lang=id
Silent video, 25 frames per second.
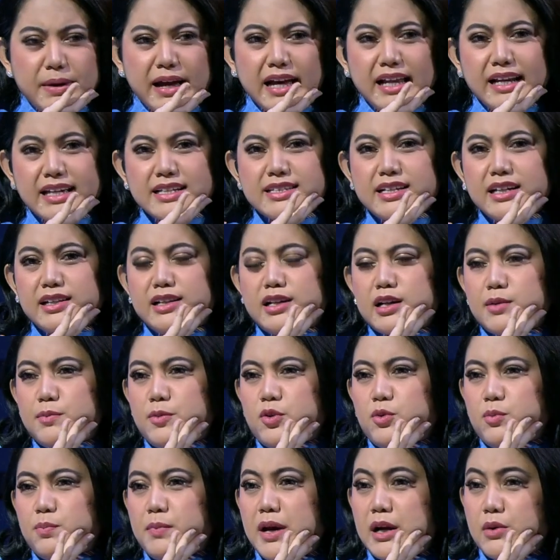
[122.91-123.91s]
Pak Alexander
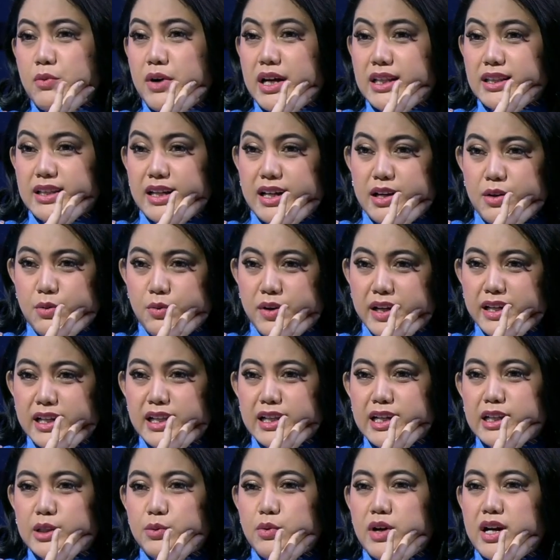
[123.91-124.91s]
Marwata,
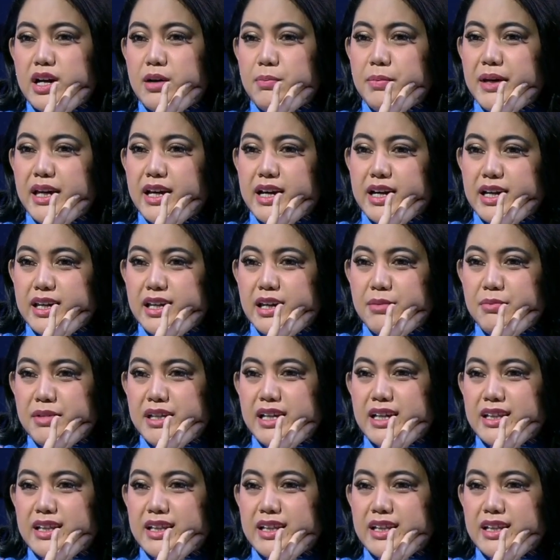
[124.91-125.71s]
Wakil Ketua KPK, ia